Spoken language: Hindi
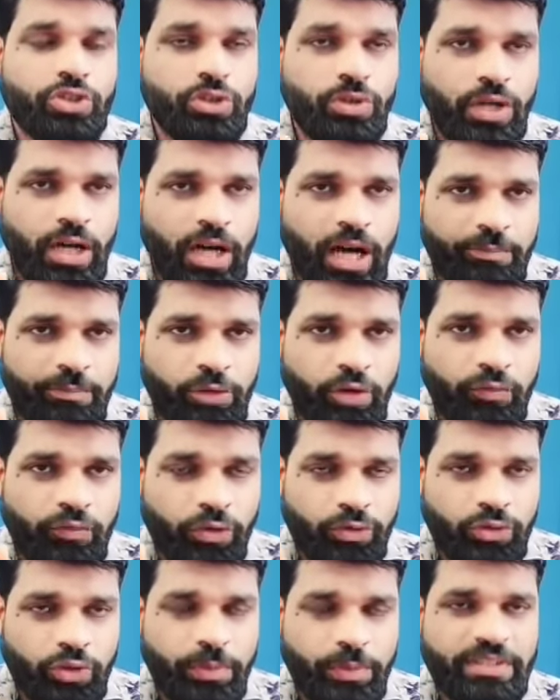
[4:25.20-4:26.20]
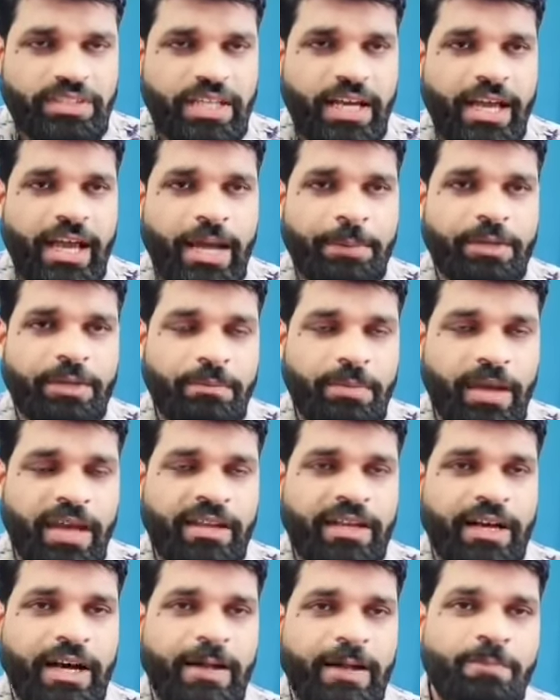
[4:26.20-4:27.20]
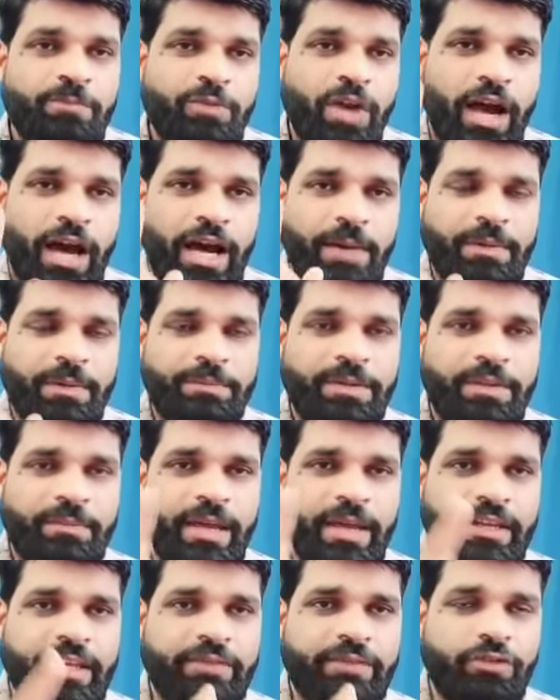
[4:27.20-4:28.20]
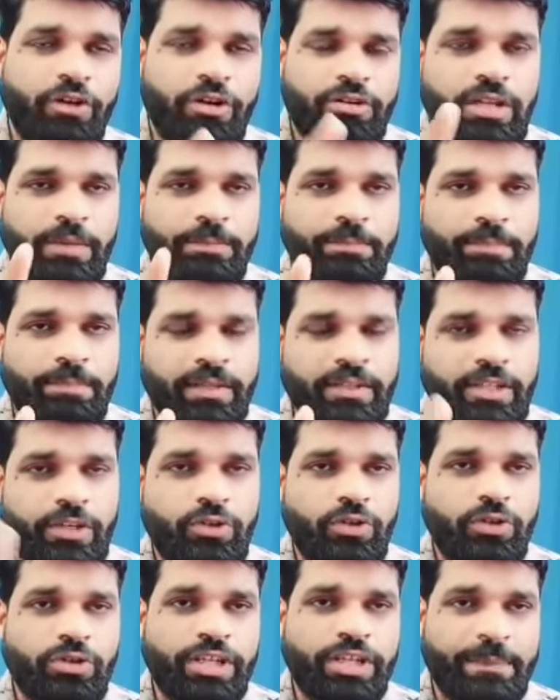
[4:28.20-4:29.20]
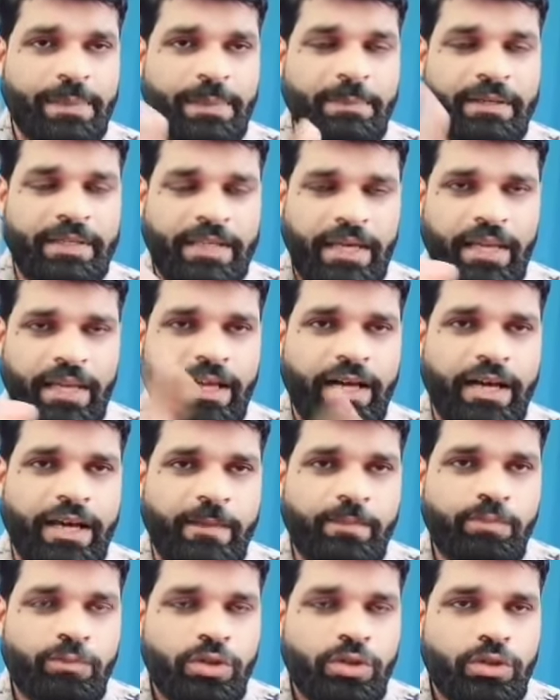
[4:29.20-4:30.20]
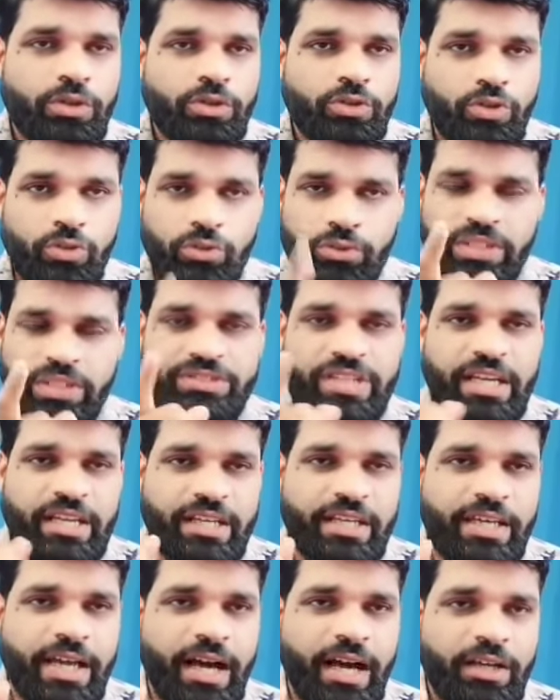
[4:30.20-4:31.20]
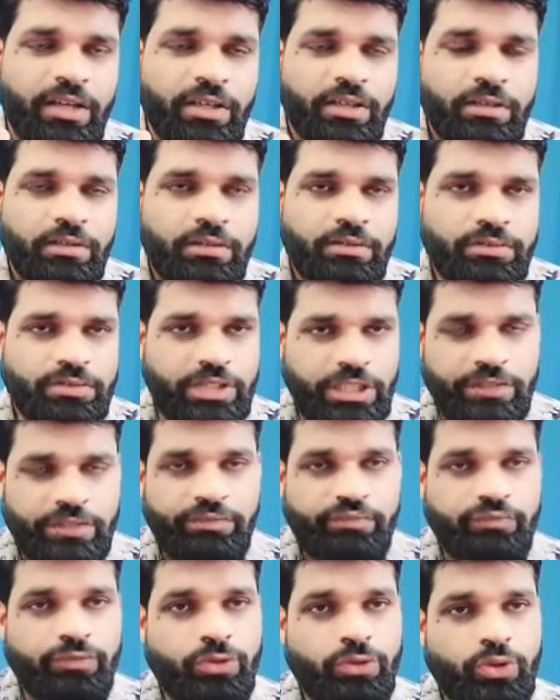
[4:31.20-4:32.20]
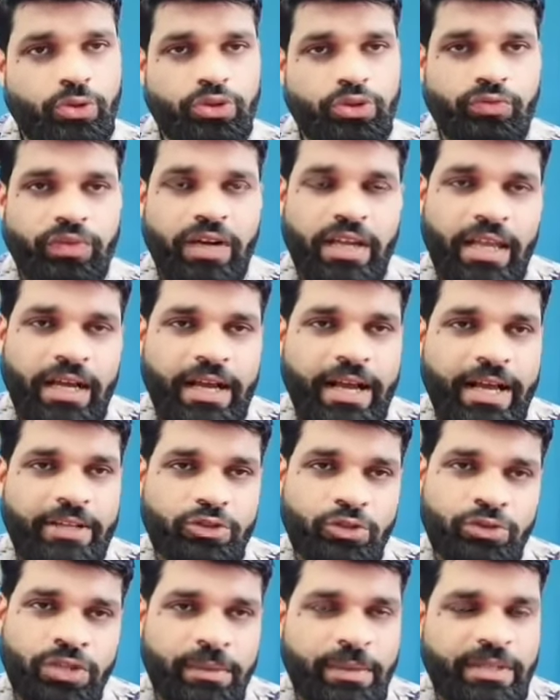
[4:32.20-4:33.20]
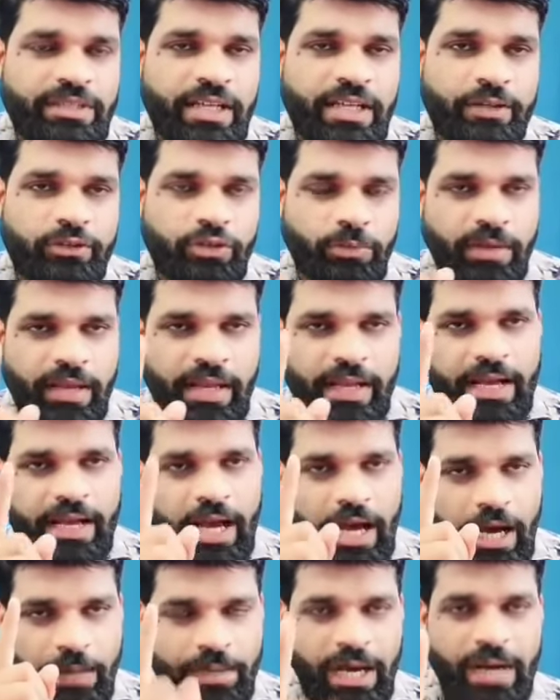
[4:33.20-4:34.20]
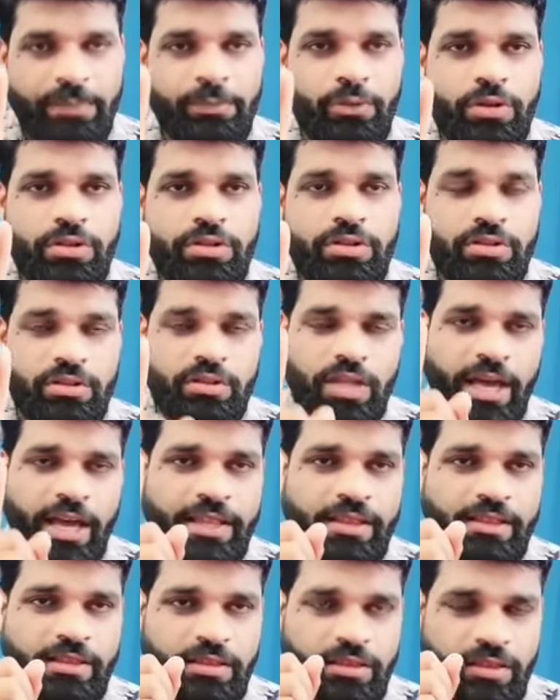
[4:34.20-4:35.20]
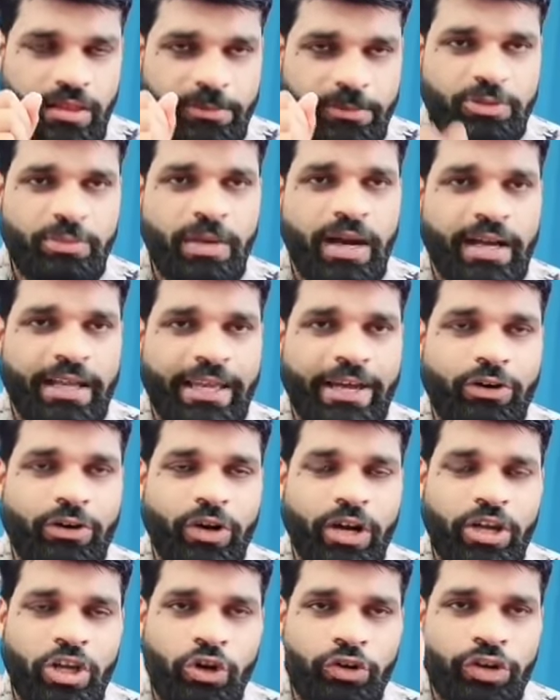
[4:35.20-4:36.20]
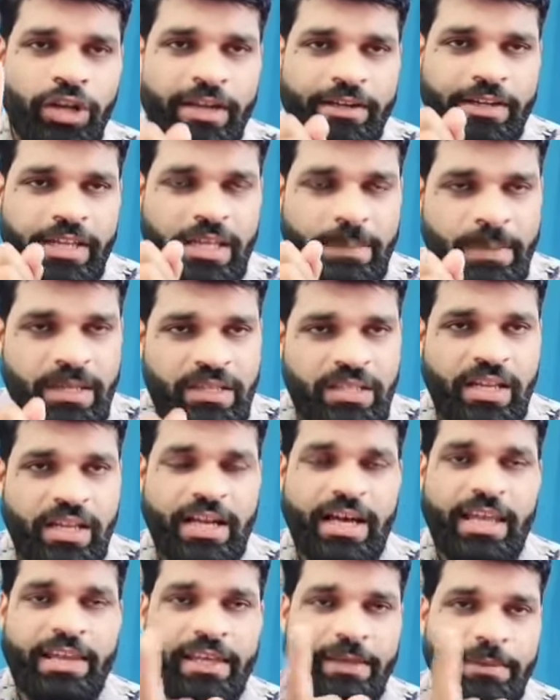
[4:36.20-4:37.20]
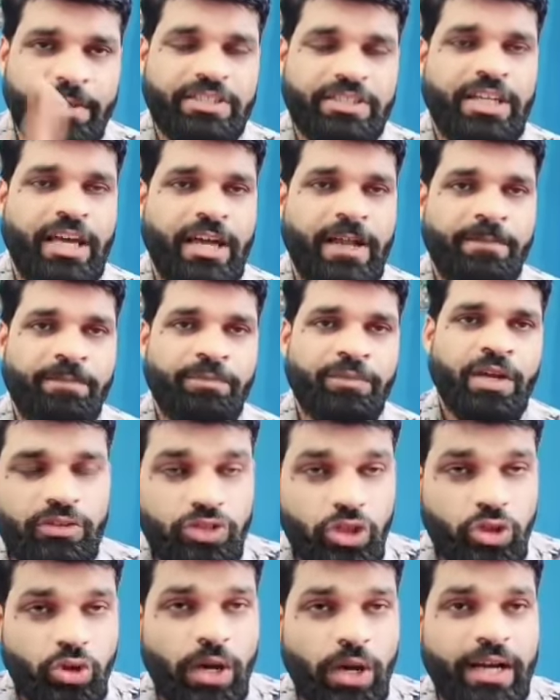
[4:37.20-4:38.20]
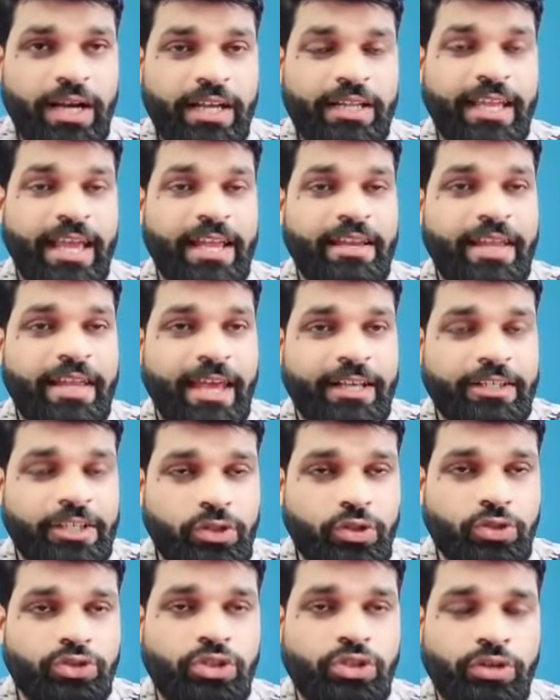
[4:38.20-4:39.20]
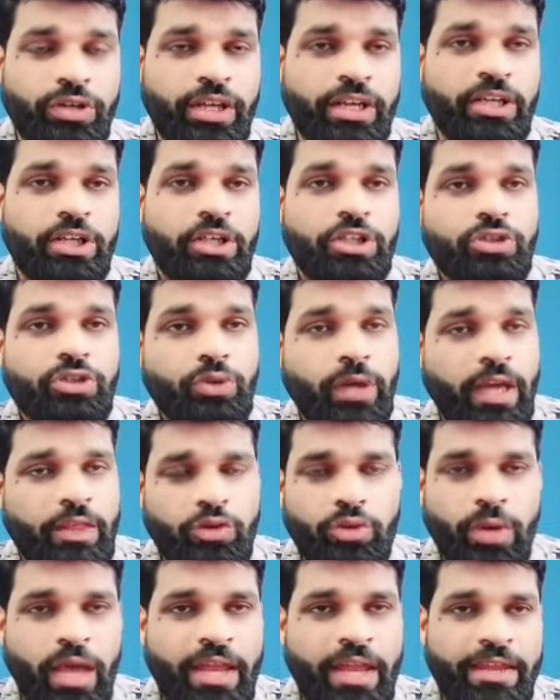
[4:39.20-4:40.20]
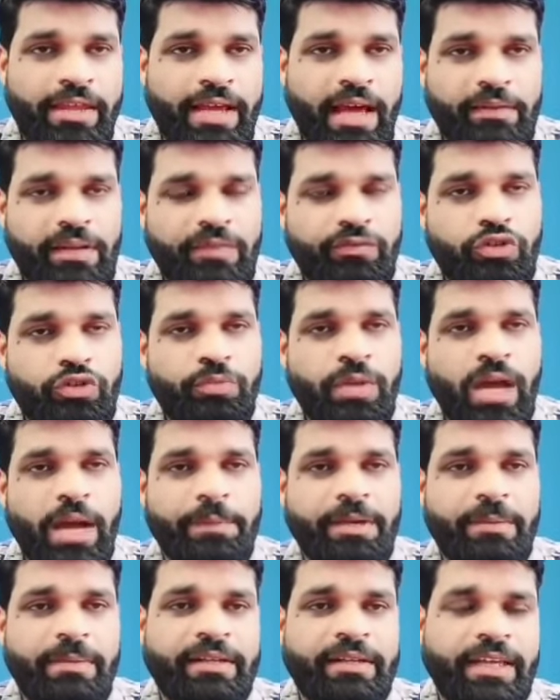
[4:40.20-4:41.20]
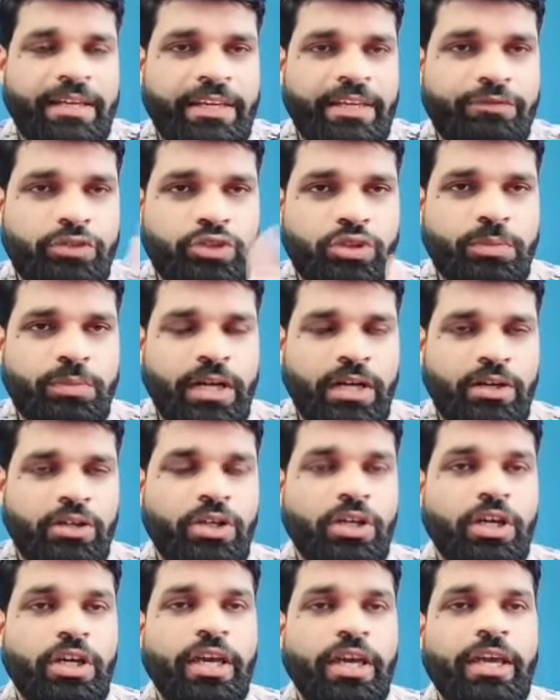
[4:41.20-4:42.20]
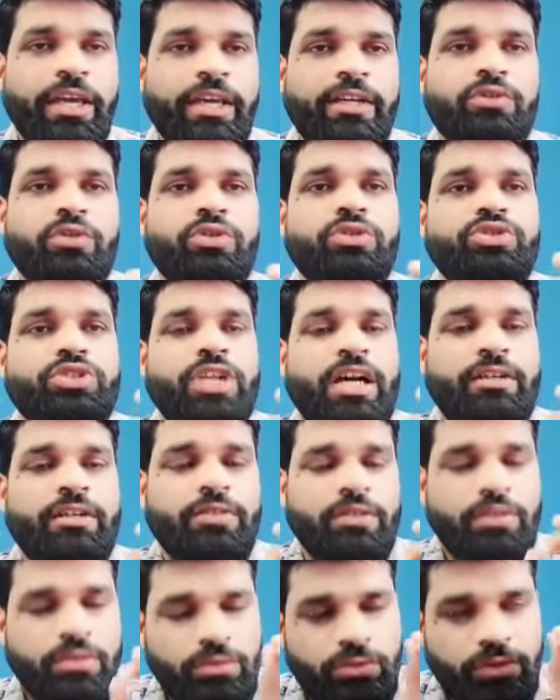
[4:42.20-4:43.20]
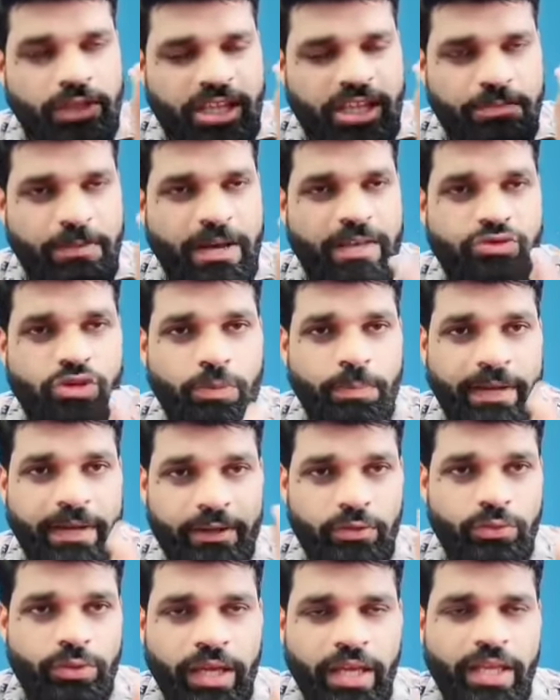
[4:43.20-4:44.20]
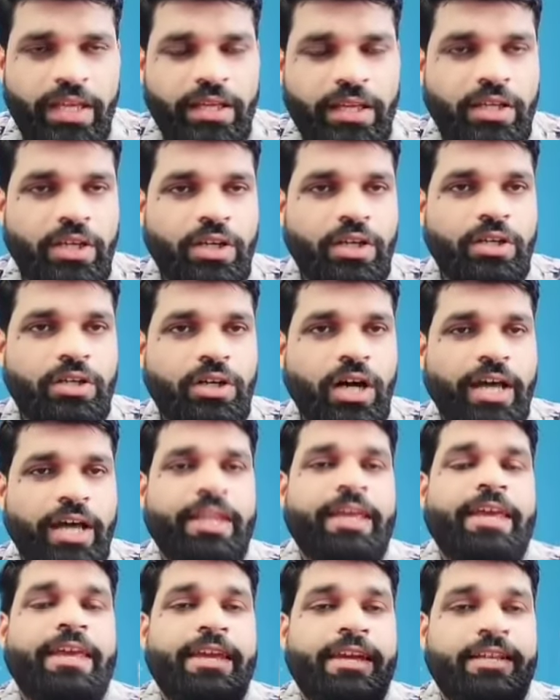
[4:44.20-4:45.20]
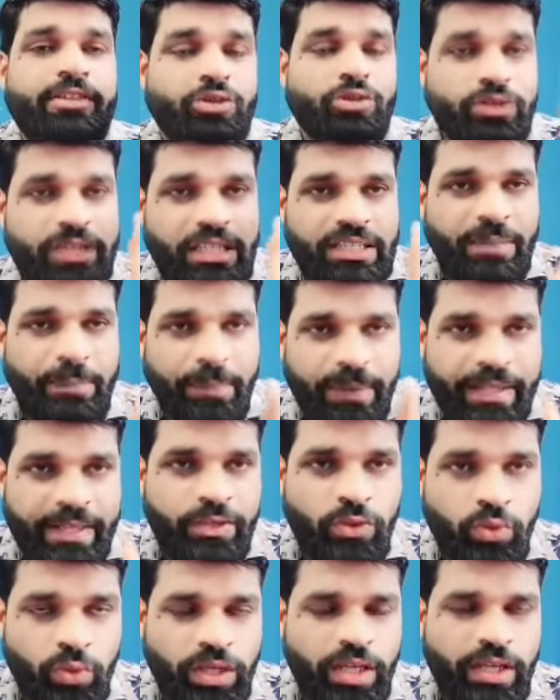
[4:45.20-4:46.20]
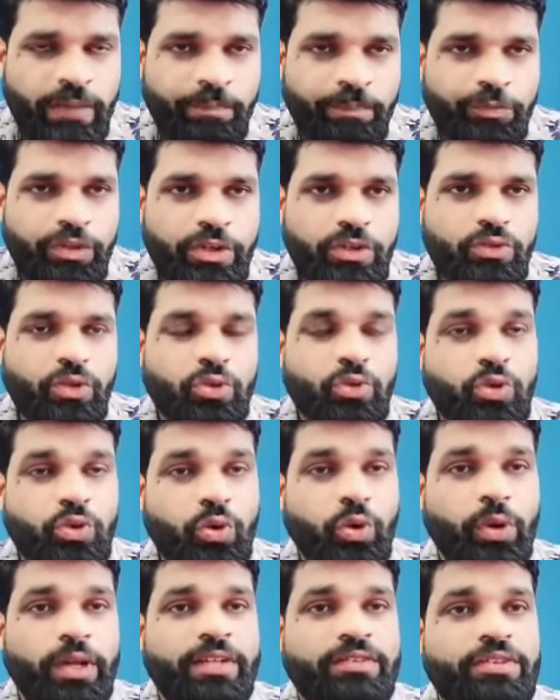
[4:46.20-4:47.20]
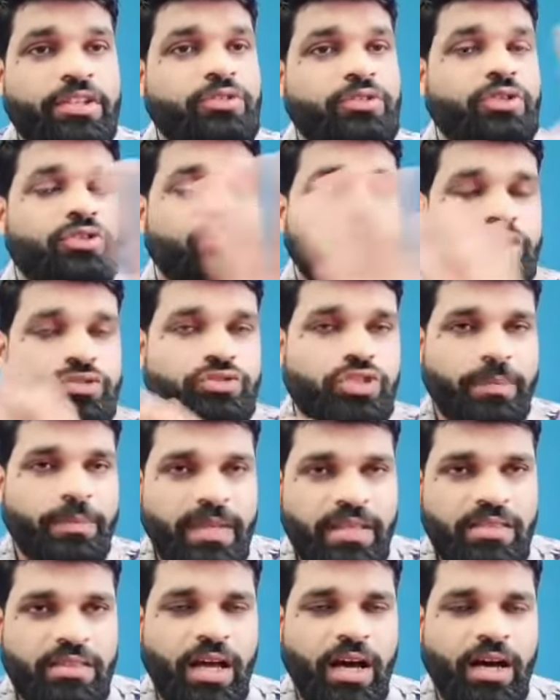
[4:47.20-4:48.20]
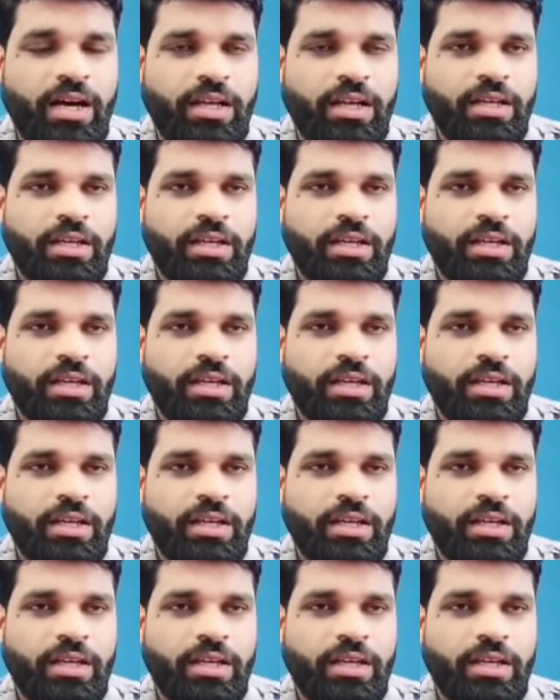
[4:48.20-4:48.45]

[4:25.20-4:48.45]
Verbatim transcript: जो आपको फ़ोटो भेजा है आपकी बहन का आप अपनी बहन की व्हाट्सअप पे देखो डीपी पे क्या लगा है तो उन्हें चेक किया सर फ़ोटो तो वही लगा है जो उन्हें भेजा है तो मैंने कहा अब आपको शायद समझ में आ गया होगा इन्होंने डी से निकाल के भेजा है देखो अगर गैली हैक की होती इन्होंने तो ऐसा तो है नहीं आपके फ़ोन में आपकी बहन का एक ही फ़ोटो पड़ा हो एक दो चार दस पाँच तो पड़े होंगे अरे एक से तो ज़्यादा पड़े ही होंगे तो दो या तीन तो स्क्रीन भेजता